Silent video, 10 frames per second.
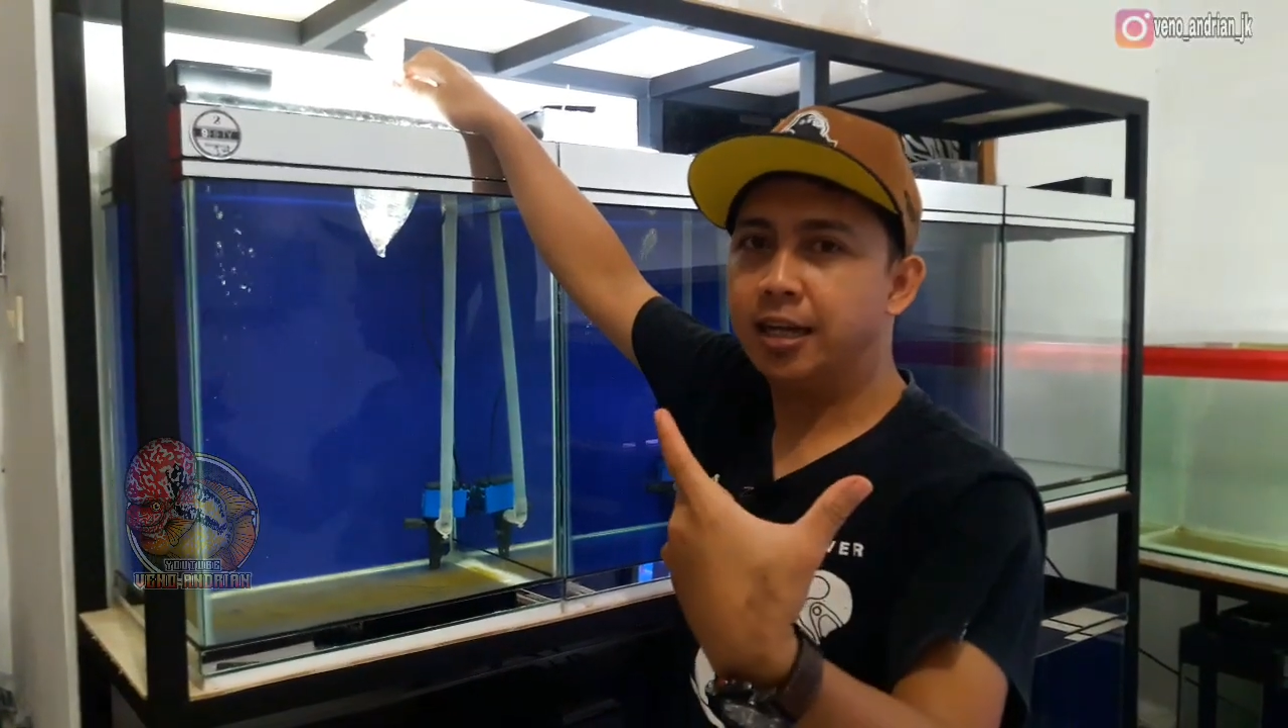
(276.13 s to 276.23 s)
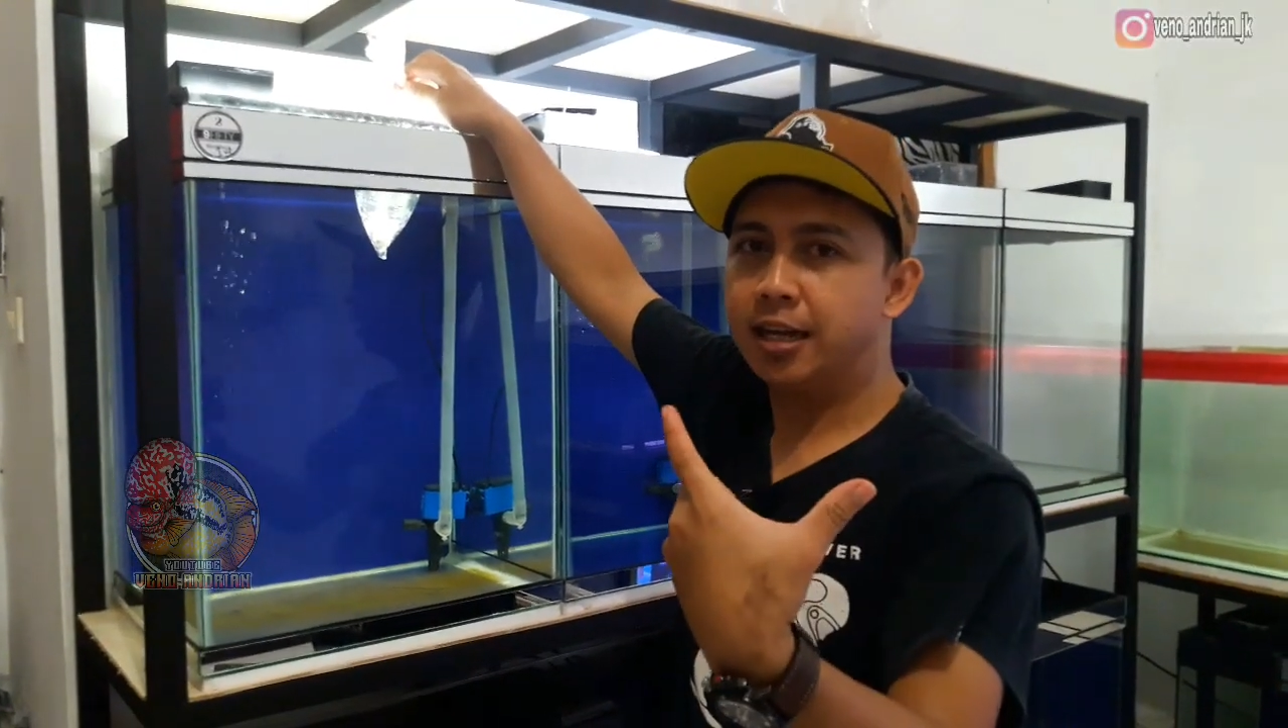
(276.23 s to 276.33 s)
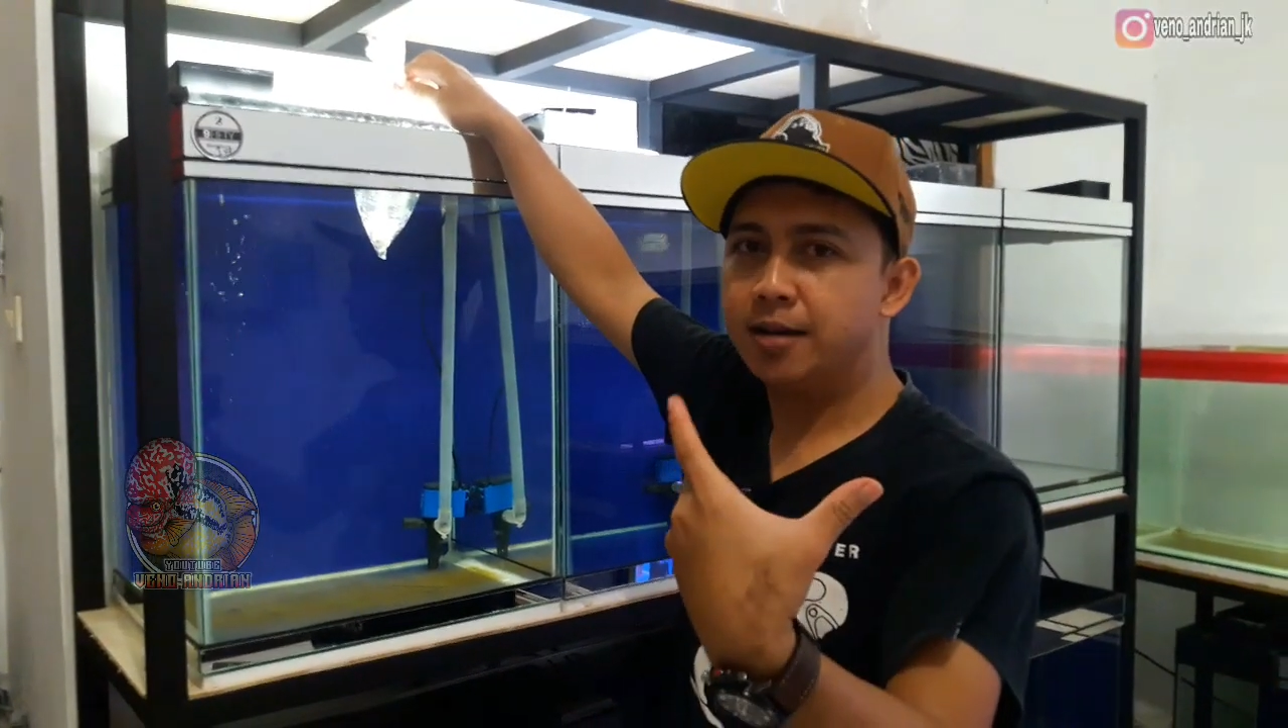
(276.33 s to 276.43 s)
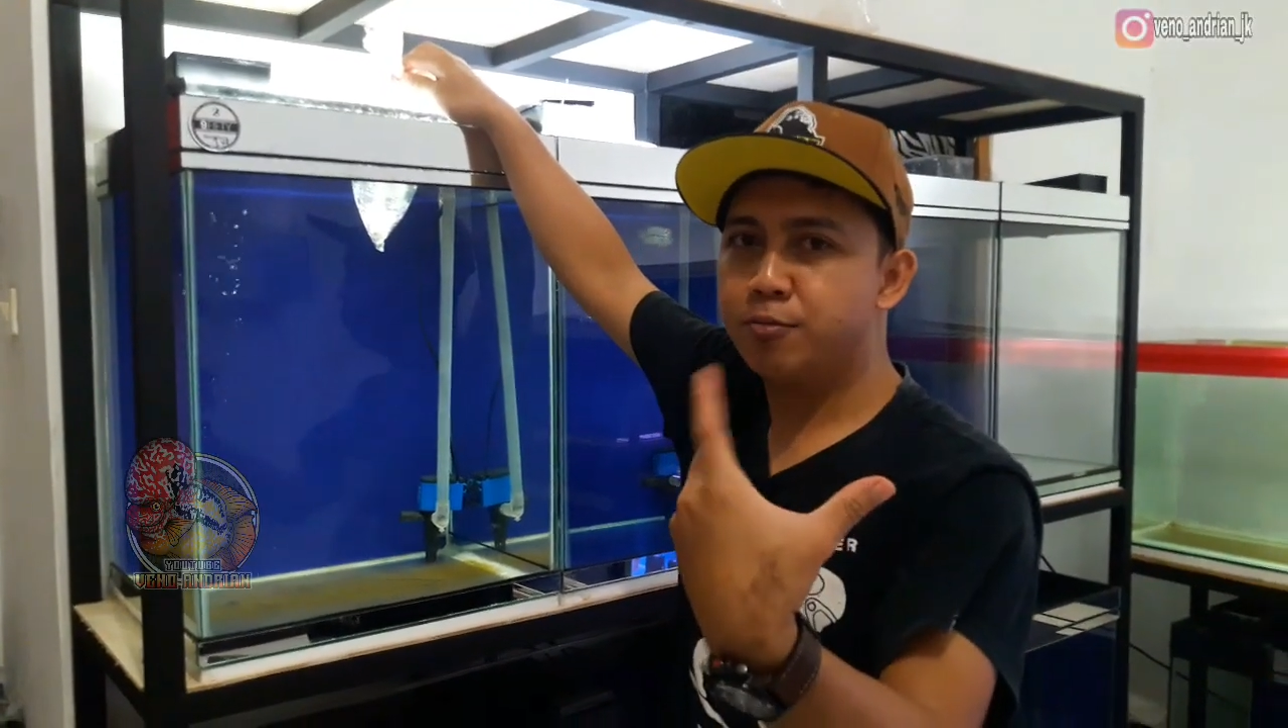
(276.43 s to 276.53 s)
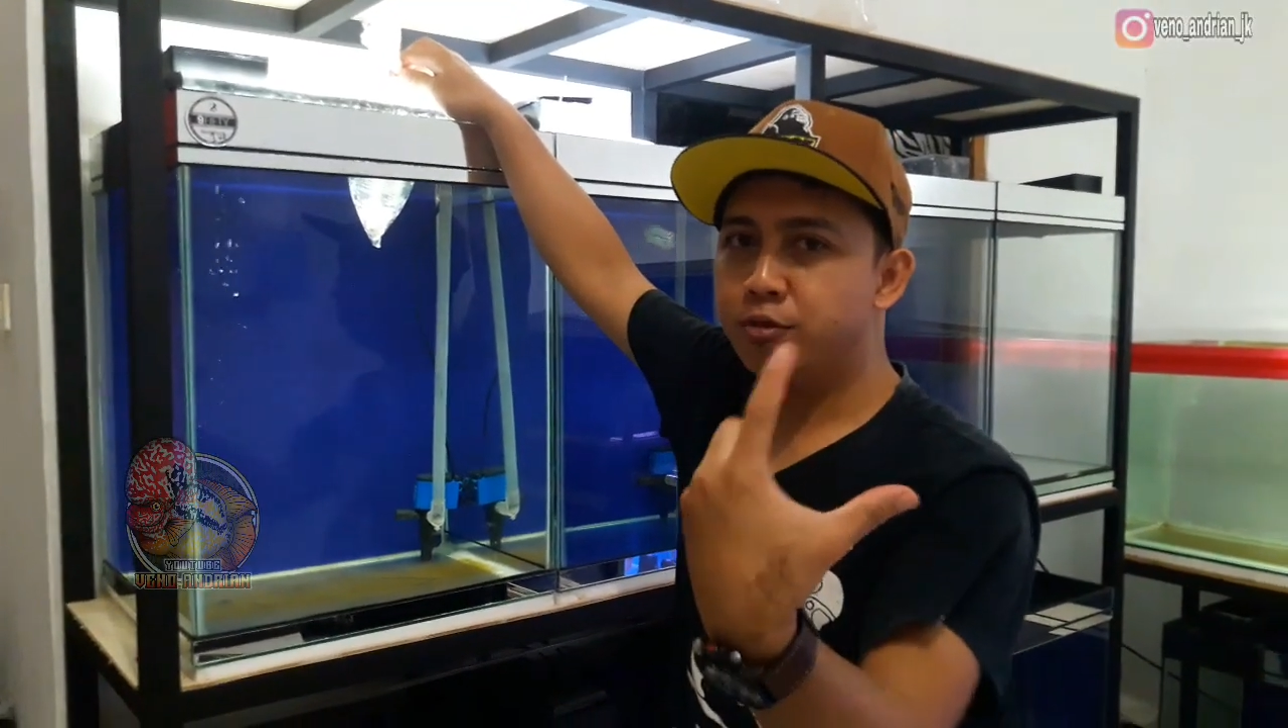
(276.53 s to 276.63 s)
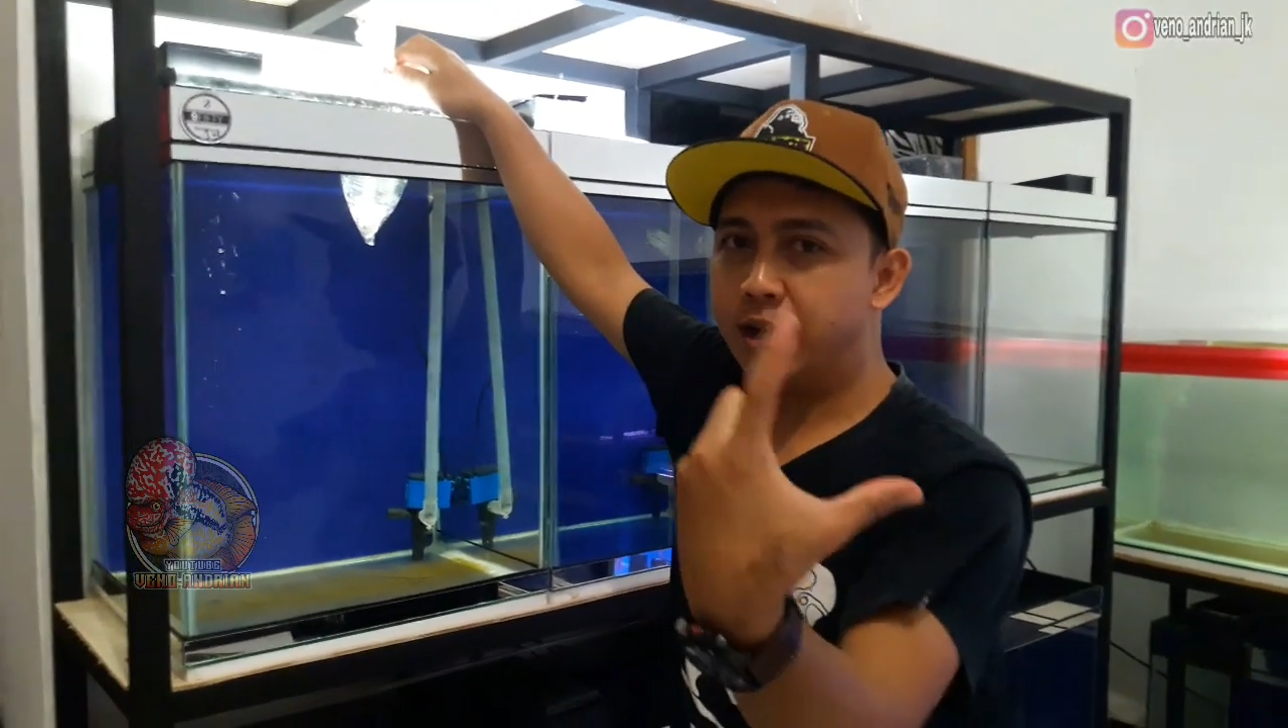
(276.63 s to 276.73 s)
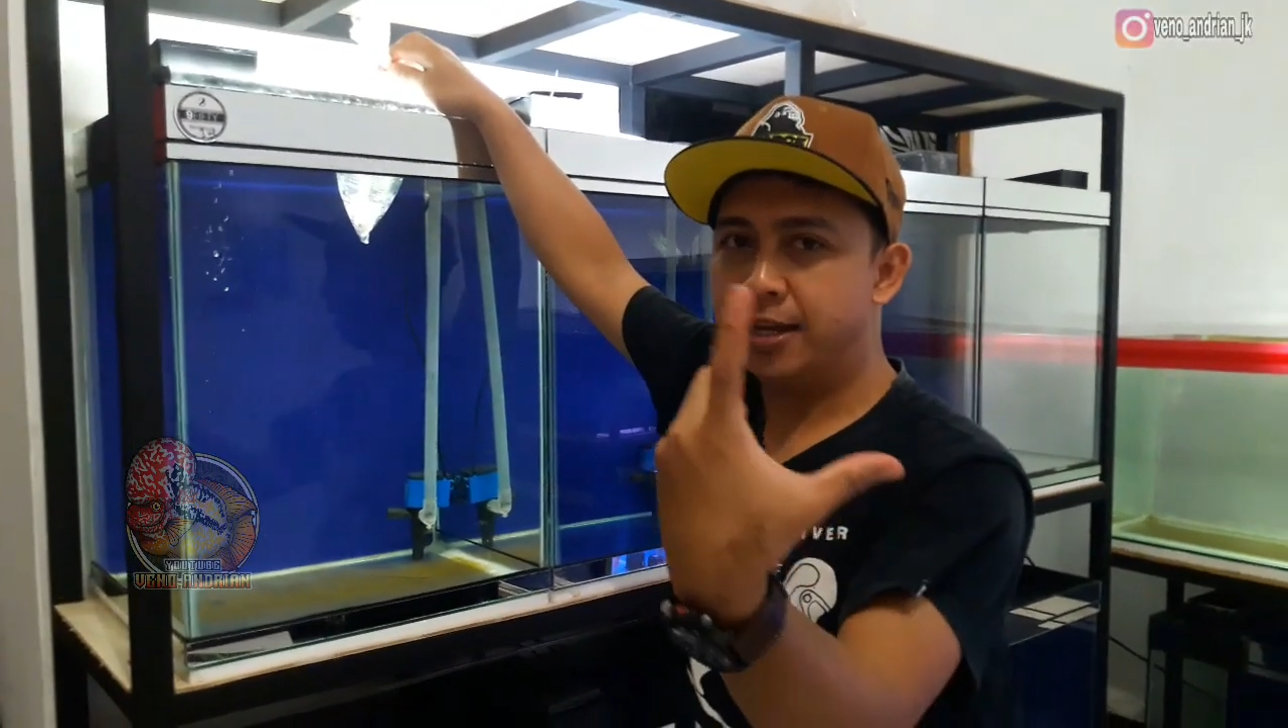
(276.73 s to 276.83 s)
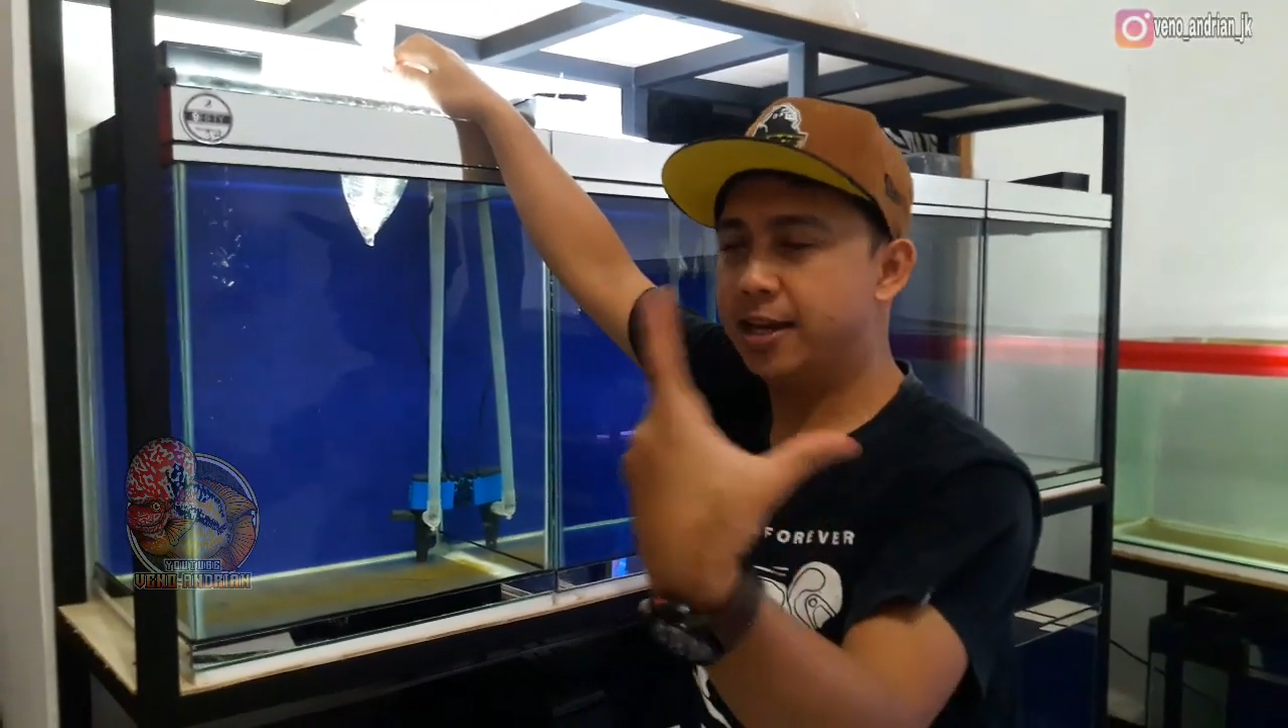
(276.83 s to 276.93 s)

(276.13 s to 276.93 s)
sekarang buka